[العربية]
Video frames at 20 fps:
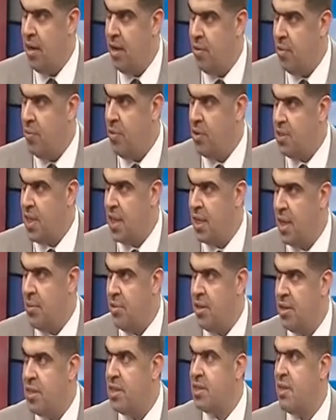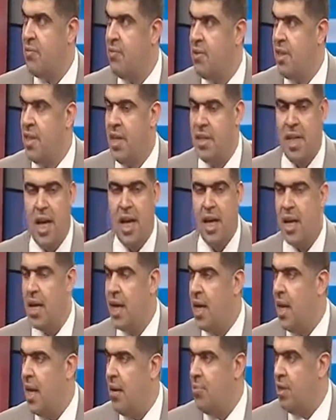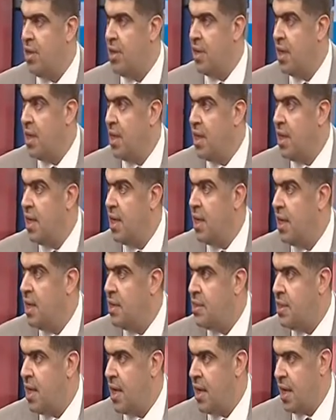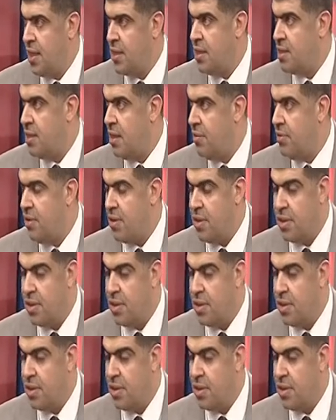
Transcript: والمؤسسات الأمنية تستفيد إذا تحقق نعم. الأمن زي راح تستفيد